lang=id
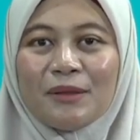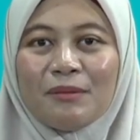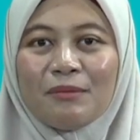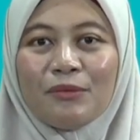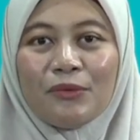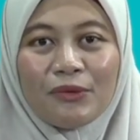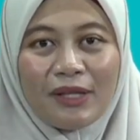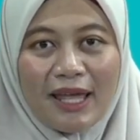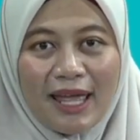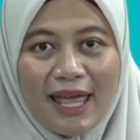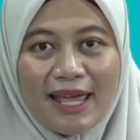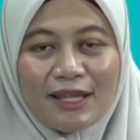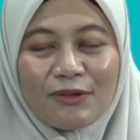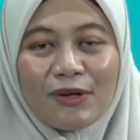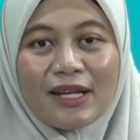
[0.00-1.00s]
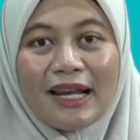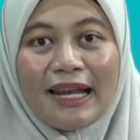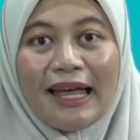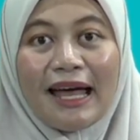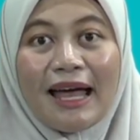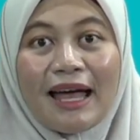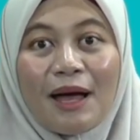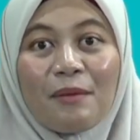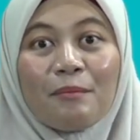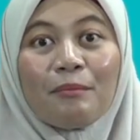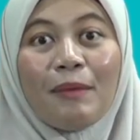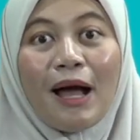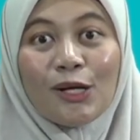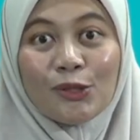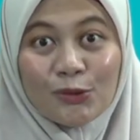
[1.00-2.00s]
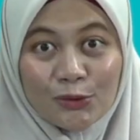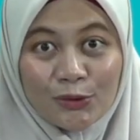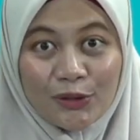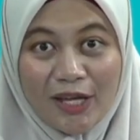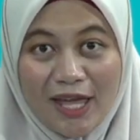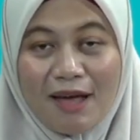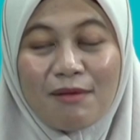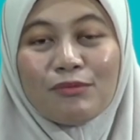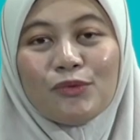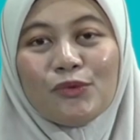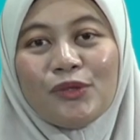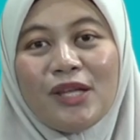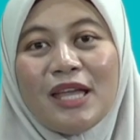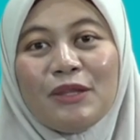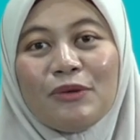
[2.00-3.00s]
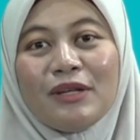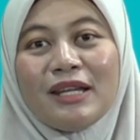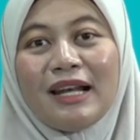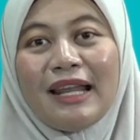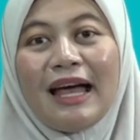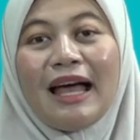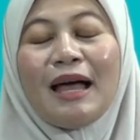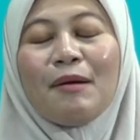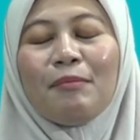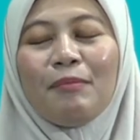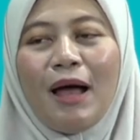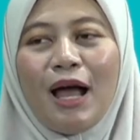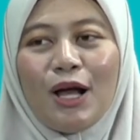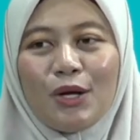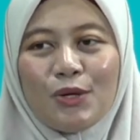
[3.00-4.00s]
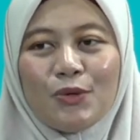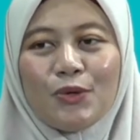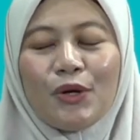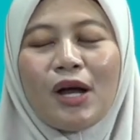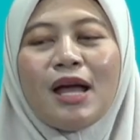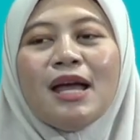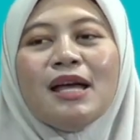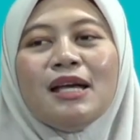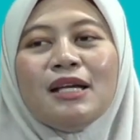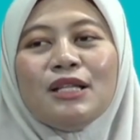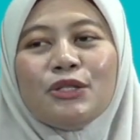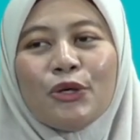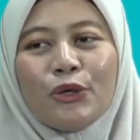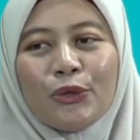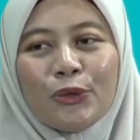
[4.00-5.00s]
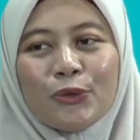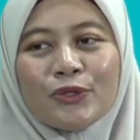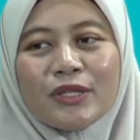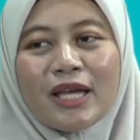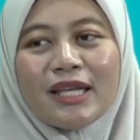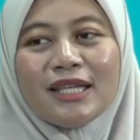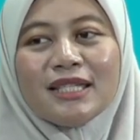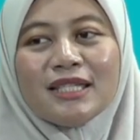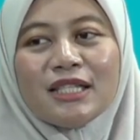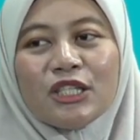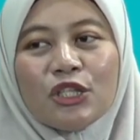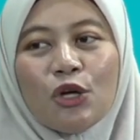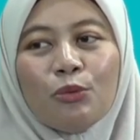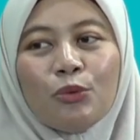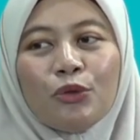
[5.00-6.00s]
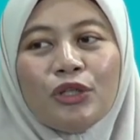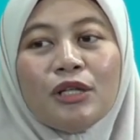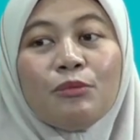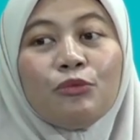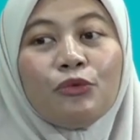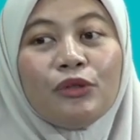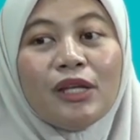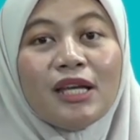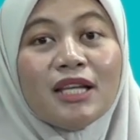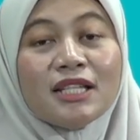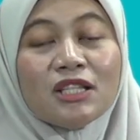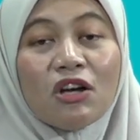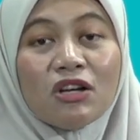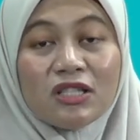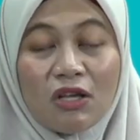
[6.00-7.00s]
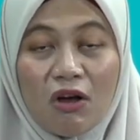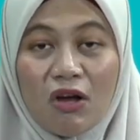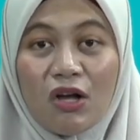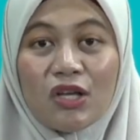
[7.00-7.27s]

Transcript: Mude itu adalah panggung ya. Mude itu adalah panggung. jikyo bonen mude soso